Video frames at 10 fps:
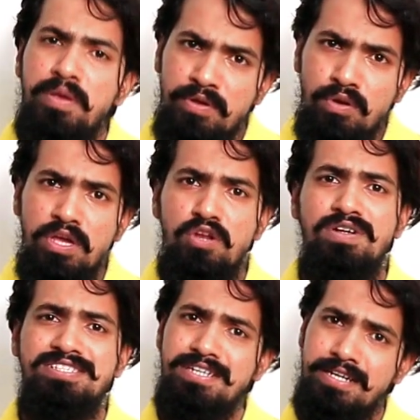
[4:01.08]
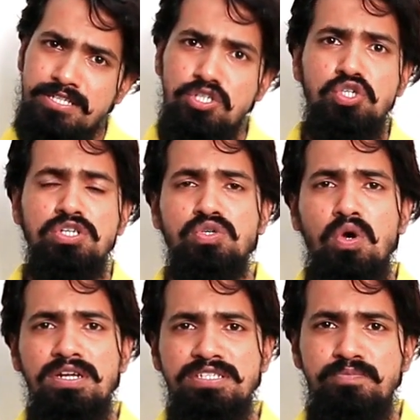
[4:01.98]
বিভিন্ন ইউনিভার্সিটি নিজস্ব
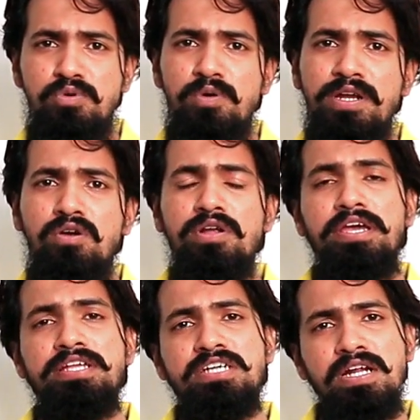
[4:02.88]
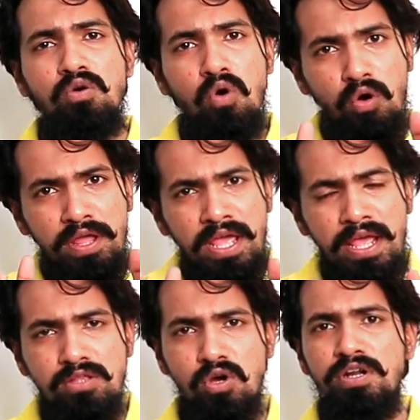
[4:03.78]
স্কলারশিপ প্রোভাইড করে এছাড়াও
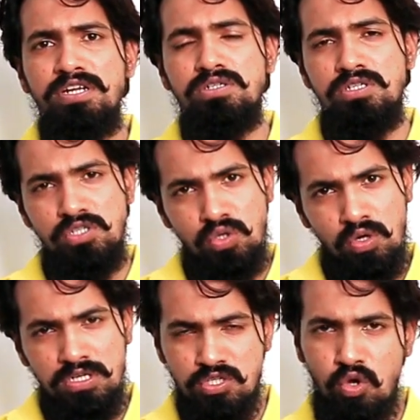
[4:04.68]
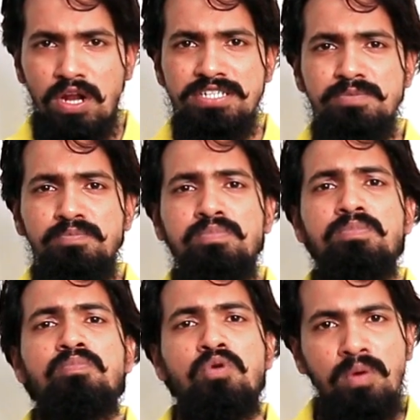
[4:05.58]
অনেক ধরনের স্কলারশিপ
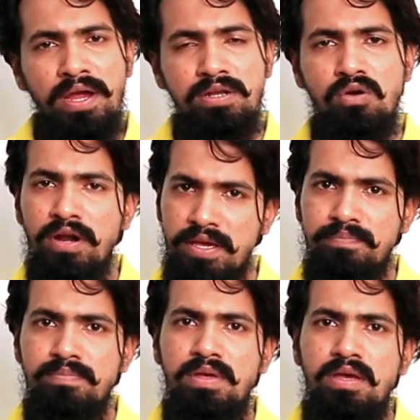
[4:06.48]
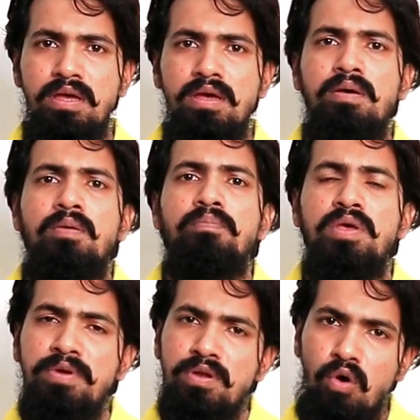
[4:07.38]
প্রোভাইড করে
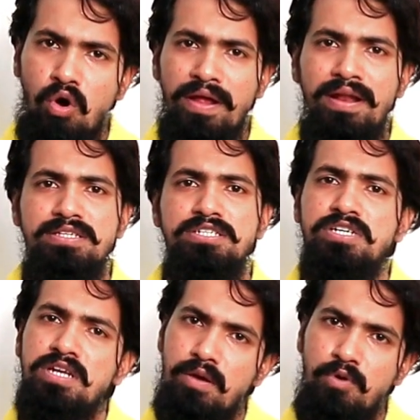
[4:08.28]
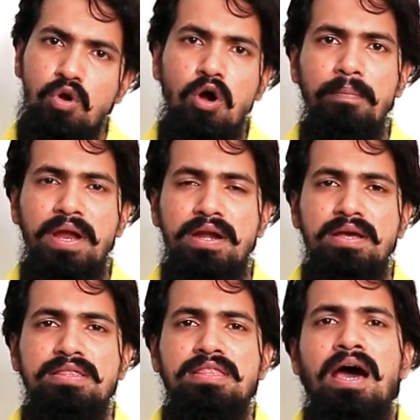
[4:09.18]
বিভিন্ন অর্গানাইজেশন এবং গভর্নমেন্ট
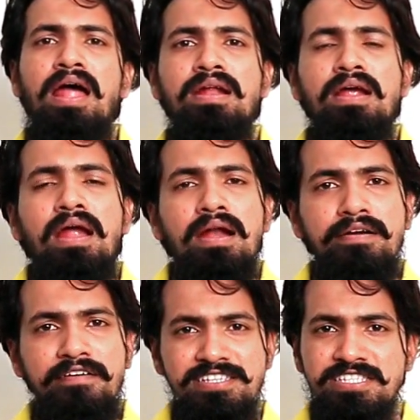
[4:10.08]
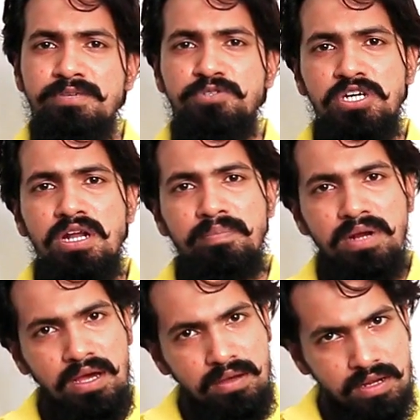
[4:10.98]
তার ডেসক্রিপশান
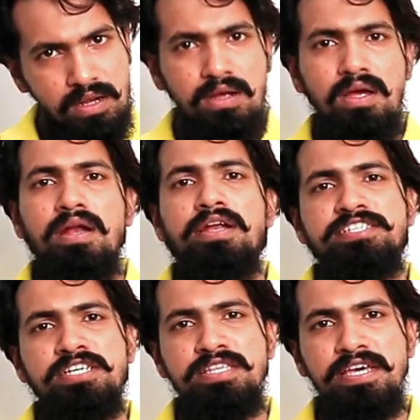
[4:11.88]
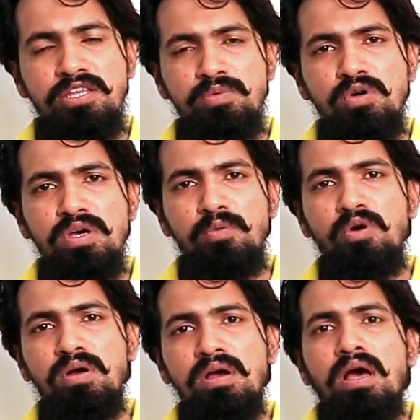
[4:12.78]
আমরা নিচে দিয়ে দেব এবং